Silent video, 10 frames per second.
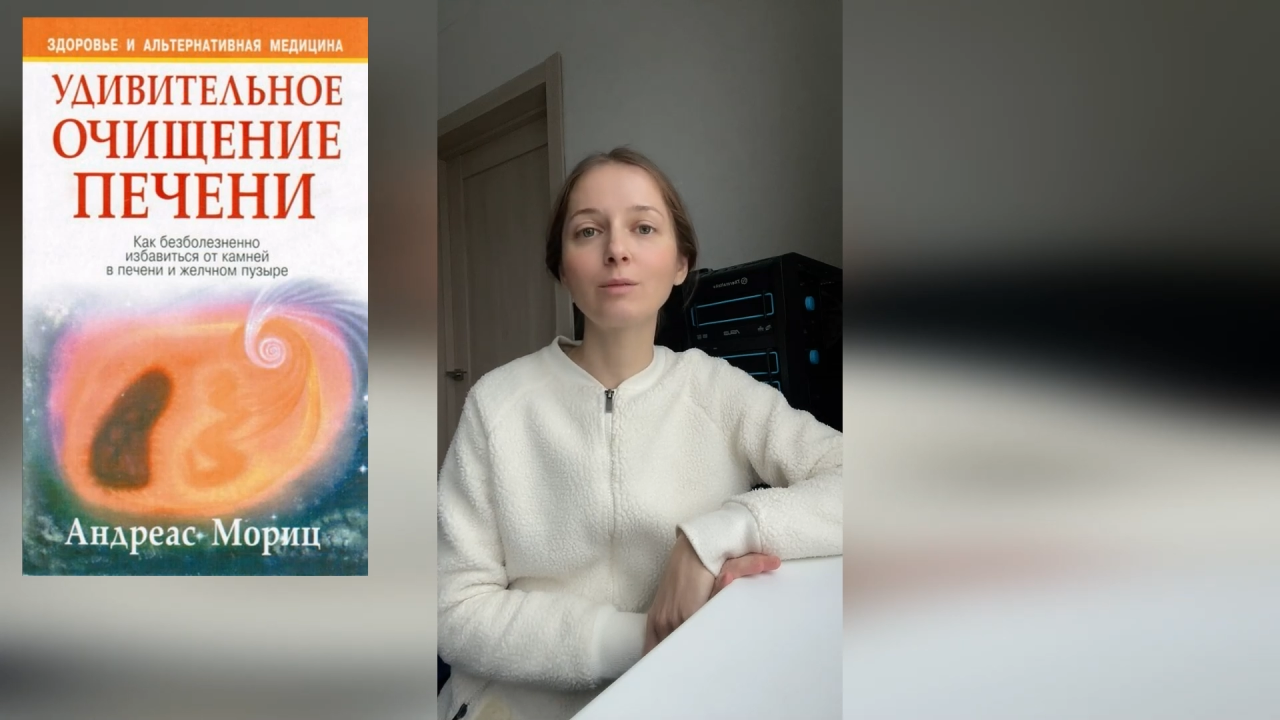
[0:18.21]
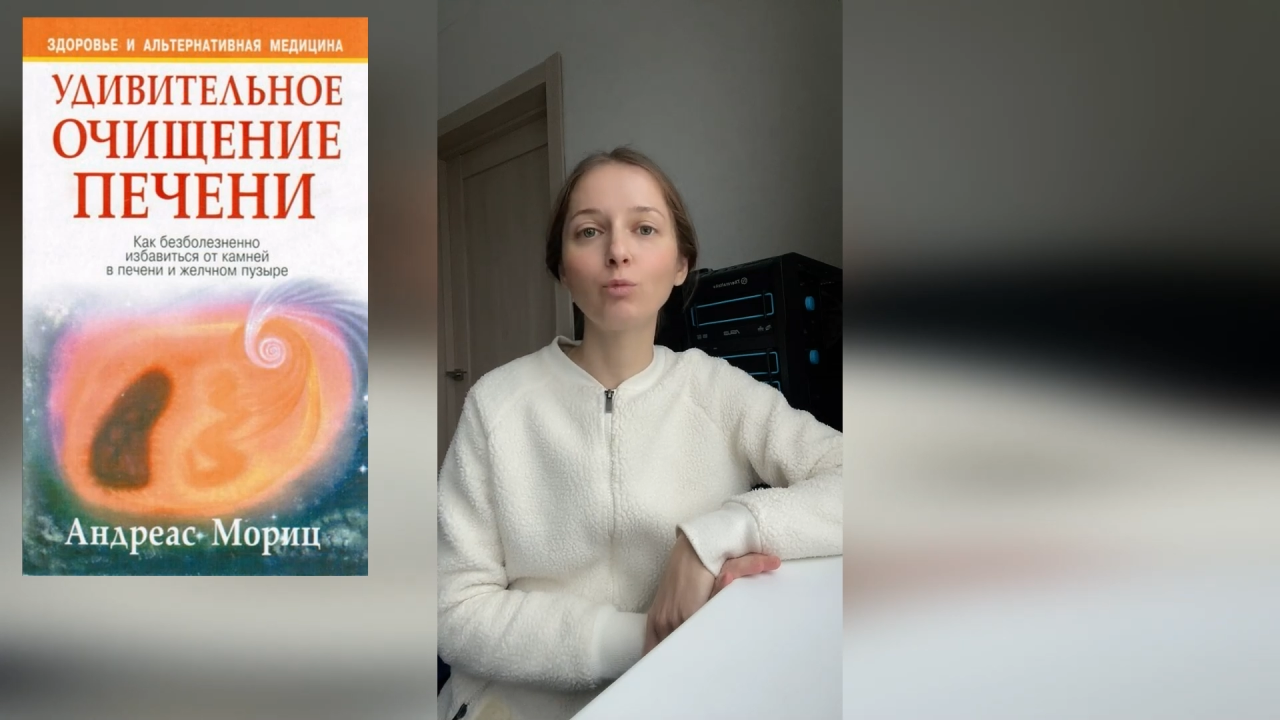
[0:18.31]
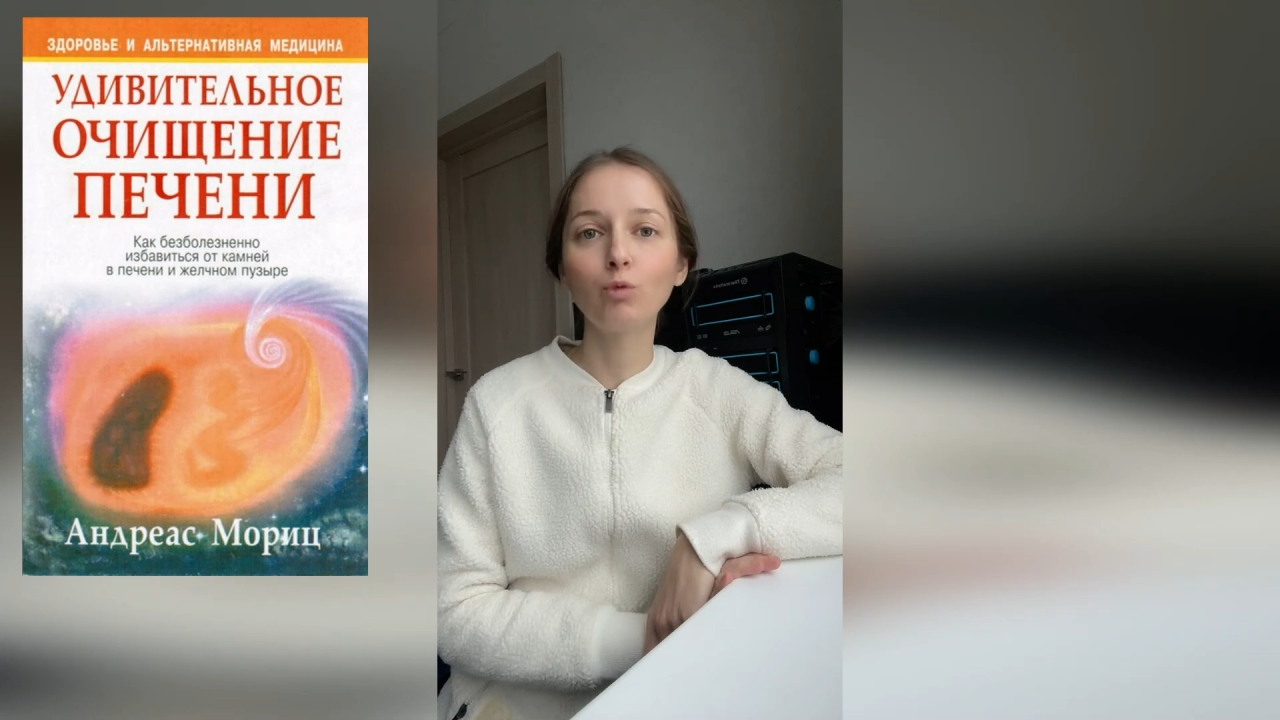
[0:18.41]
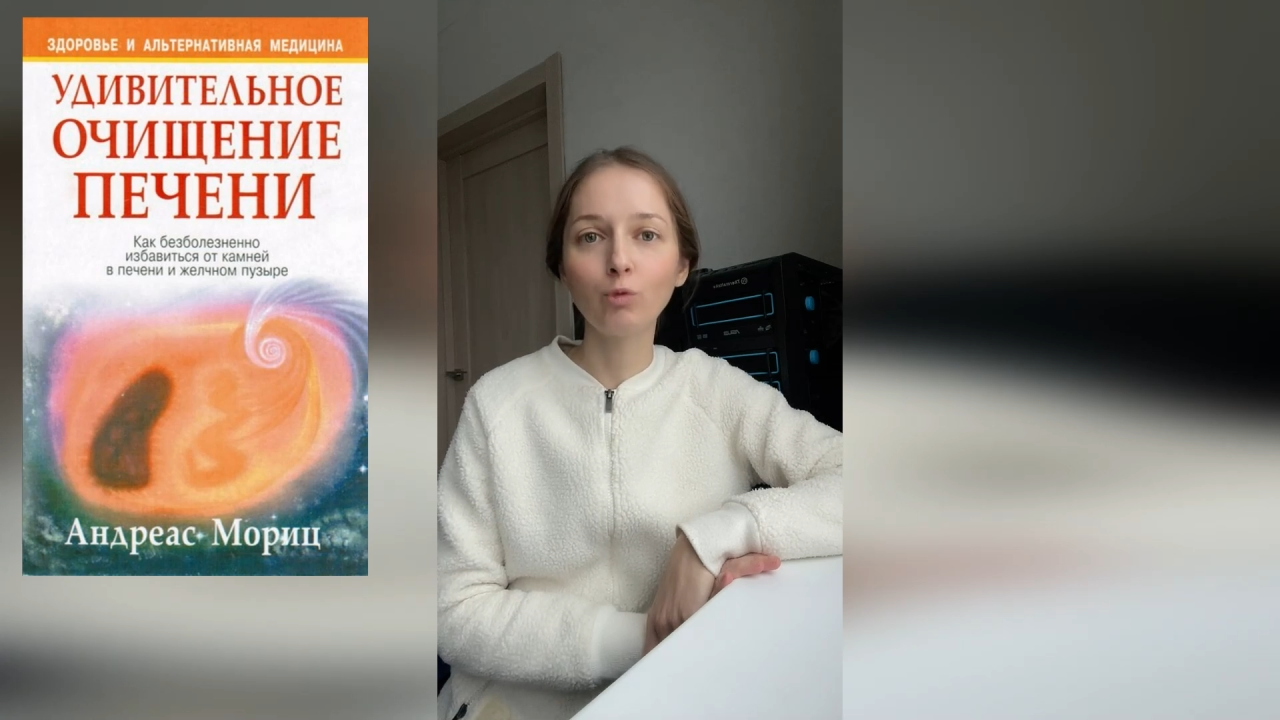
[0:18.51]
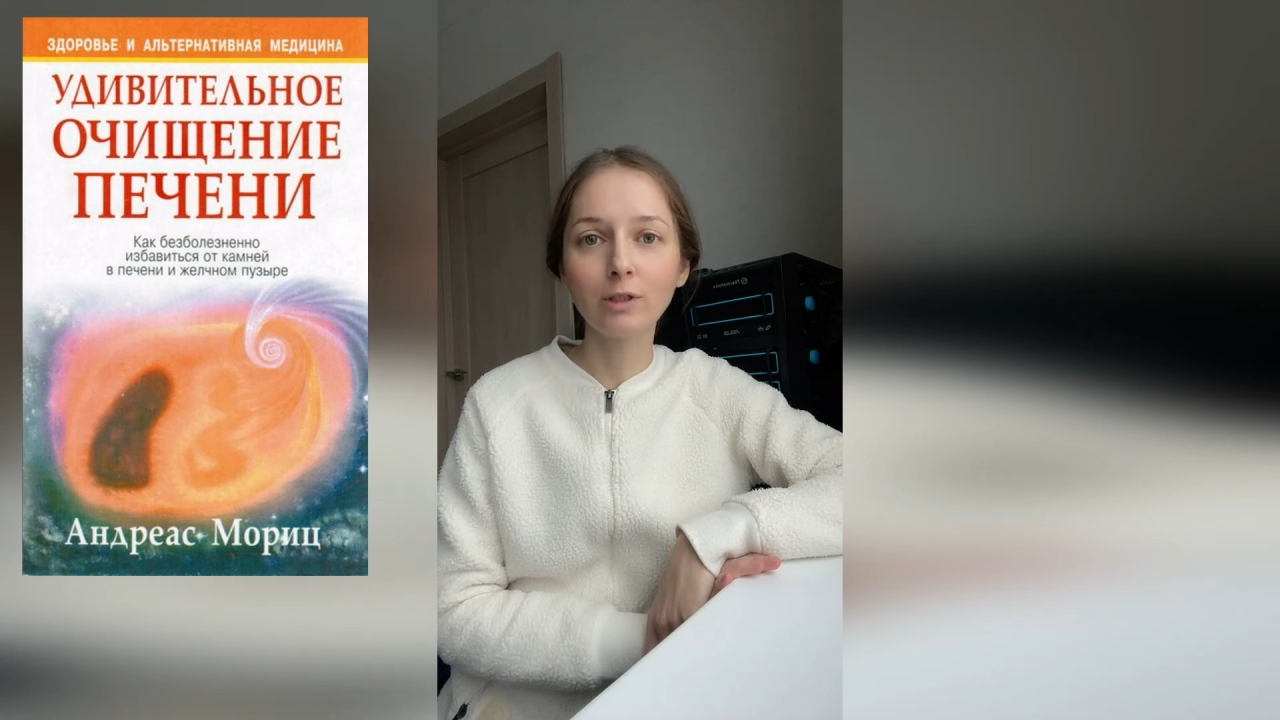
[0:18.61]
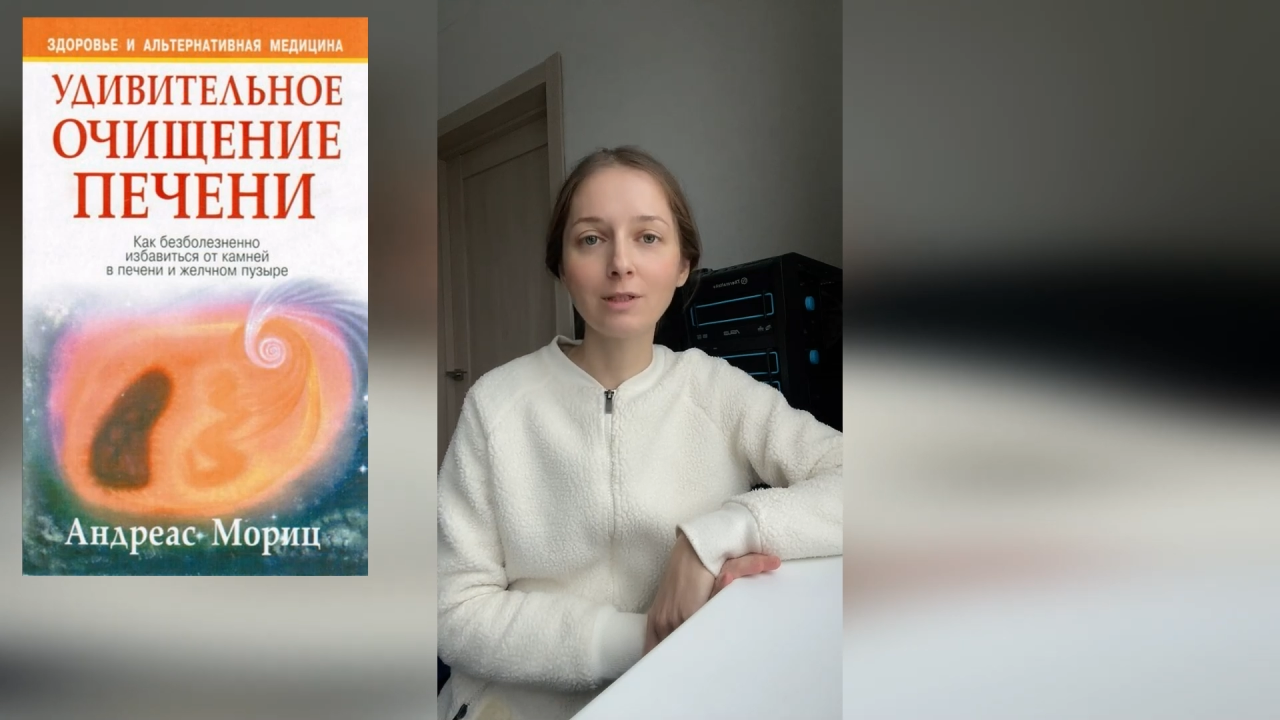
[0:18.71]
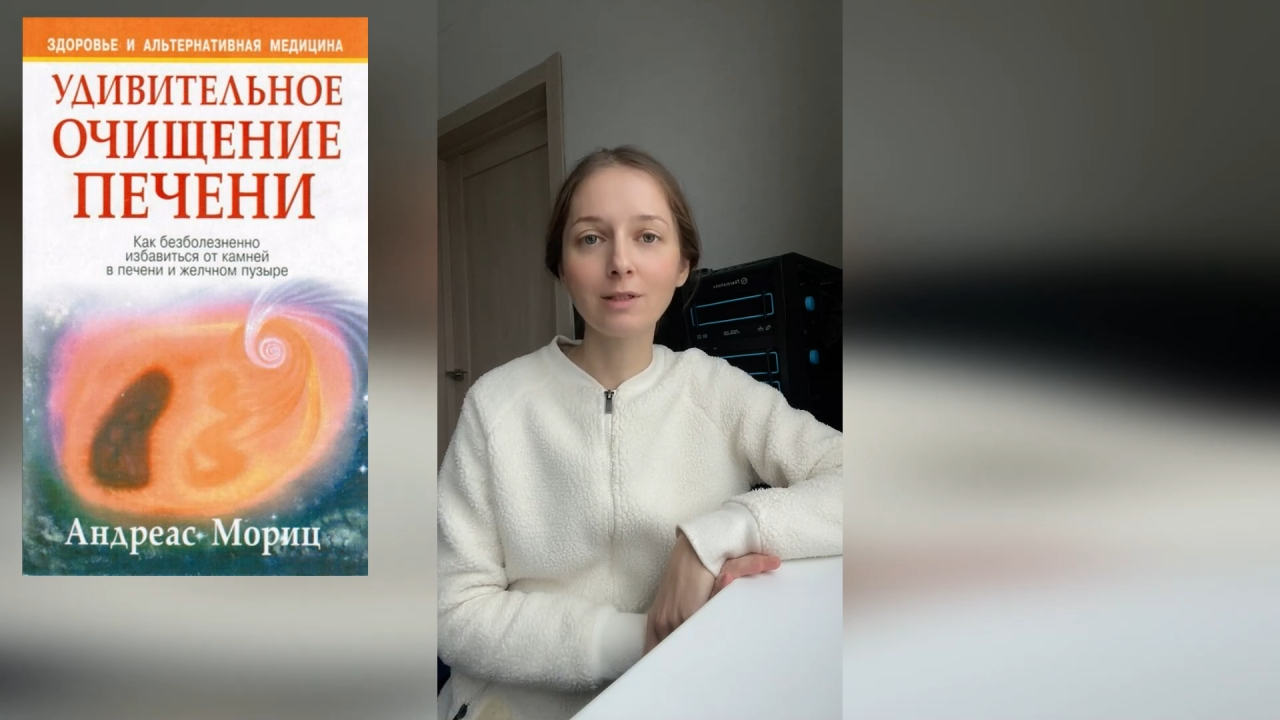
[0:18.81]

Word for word: Мориц,